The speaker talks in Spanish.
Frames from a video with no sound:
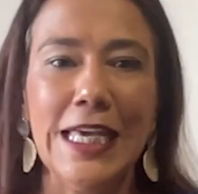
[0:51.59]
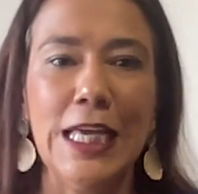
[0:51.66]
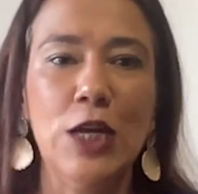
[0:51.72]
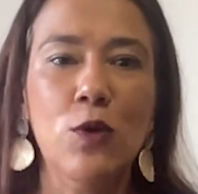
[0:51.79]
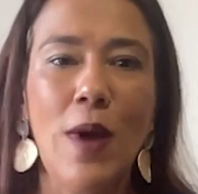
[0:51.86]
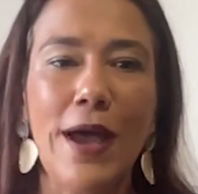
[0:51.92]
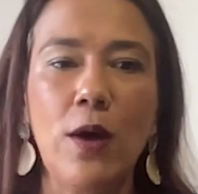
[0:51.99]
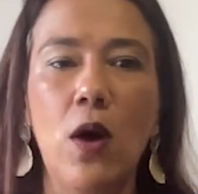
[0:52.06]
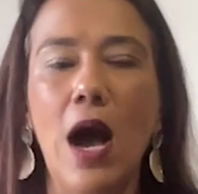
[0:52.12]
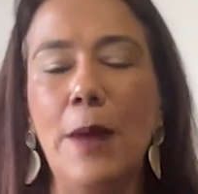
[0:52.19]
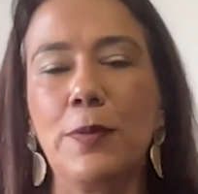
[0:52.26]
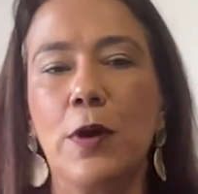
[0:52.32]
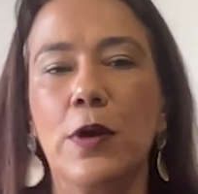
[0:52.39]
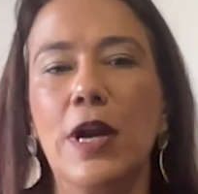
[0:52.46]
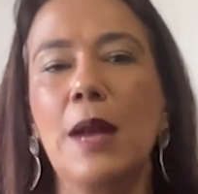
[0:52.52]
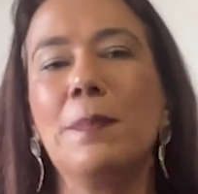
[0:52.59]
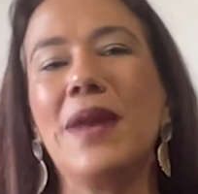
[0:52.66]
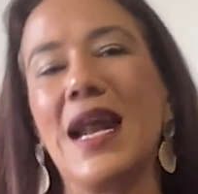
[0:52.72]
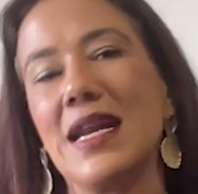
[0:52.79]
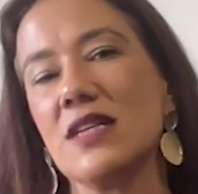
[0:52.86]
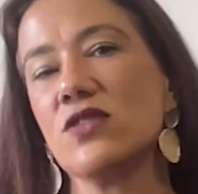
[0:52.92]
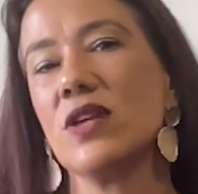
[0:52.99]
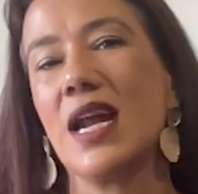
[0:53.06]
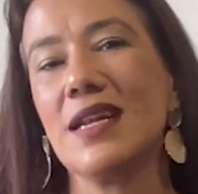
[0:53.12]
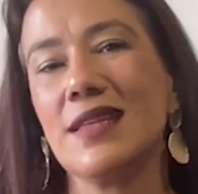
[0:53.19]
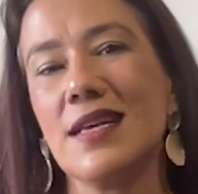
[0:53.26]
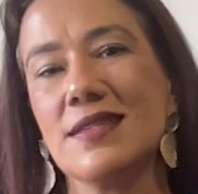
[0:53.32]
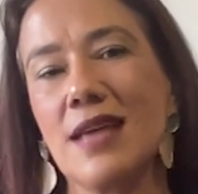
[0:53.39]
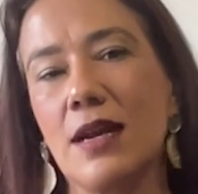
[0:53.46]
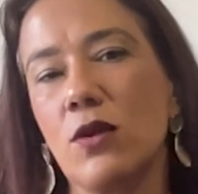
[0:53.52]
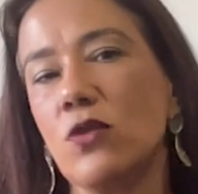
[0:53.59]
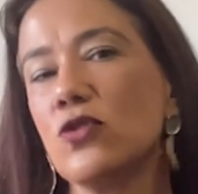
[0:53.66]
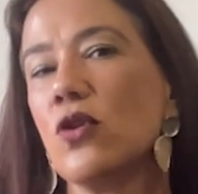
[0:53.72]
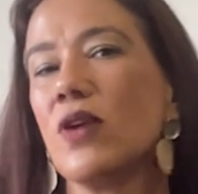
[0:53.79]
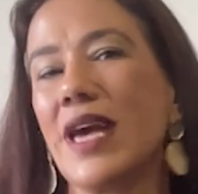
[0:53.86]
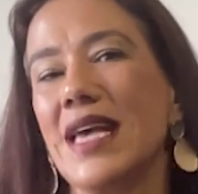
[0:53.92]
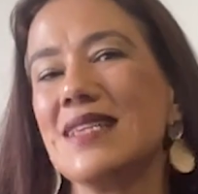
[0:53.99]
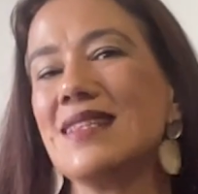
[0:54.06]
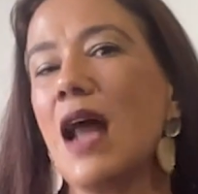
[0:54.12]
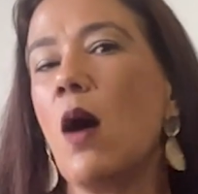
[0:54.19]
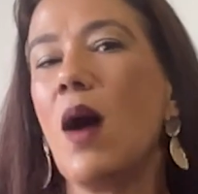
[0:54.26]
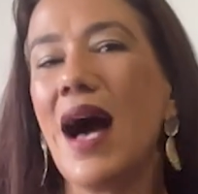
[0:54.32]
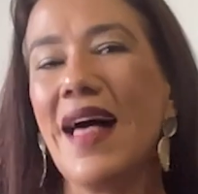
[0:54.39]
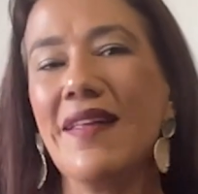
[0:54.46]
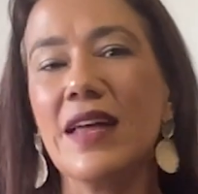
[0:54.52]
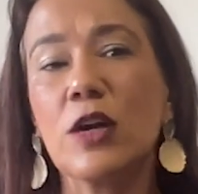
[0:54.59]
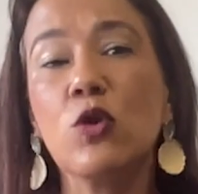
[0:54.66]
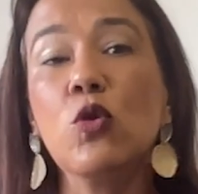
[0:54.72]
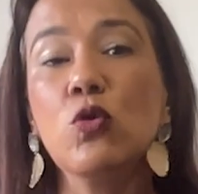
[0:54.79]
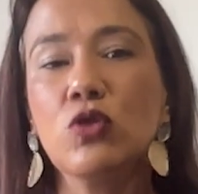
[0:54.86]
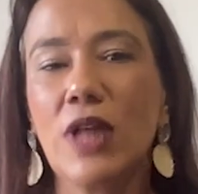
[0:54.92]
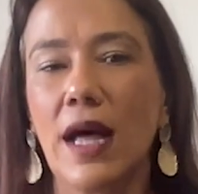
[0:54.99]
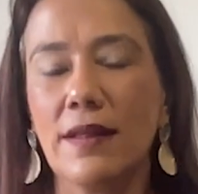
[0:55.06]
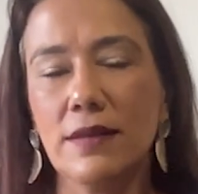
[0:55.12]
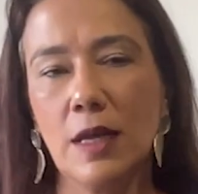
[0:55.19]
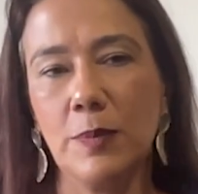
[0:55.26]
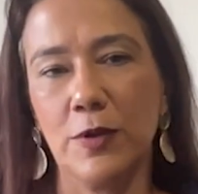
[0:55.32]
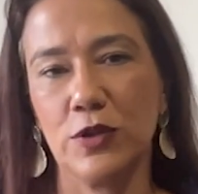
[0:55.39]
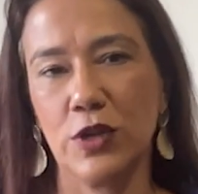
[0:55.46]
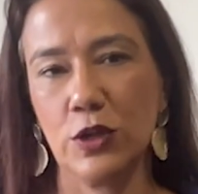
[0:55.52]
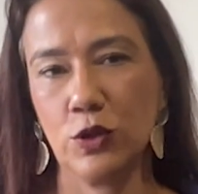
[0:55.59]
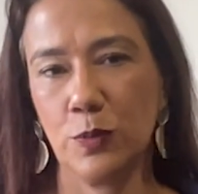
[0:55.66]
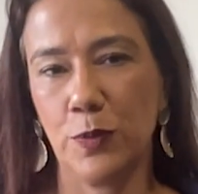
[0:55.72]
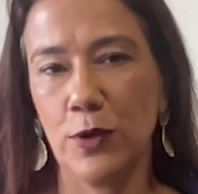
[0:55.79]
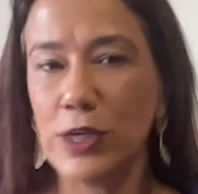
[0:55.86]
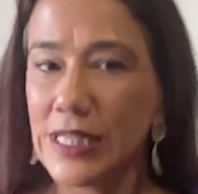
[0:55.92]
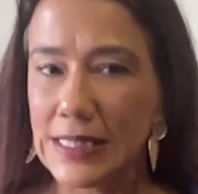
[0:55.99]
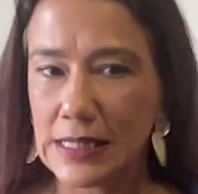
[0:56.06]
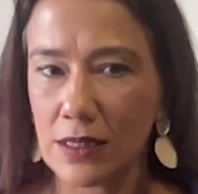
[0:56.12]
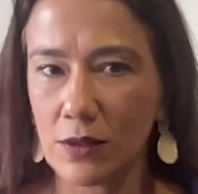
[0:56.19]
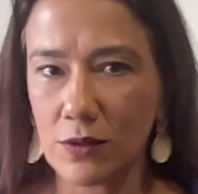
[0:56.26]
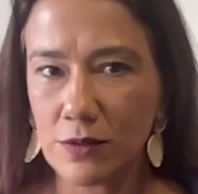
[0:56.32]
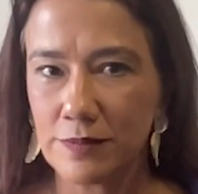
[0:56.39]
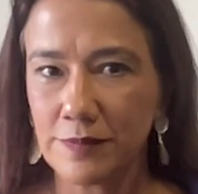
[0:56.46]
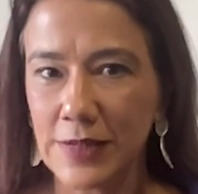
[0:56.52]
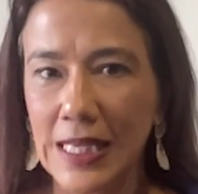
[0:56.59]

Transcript: y luego aprobaron el Plan Nacional de Desarrollo, que es la hoja de ruta del proyecto político.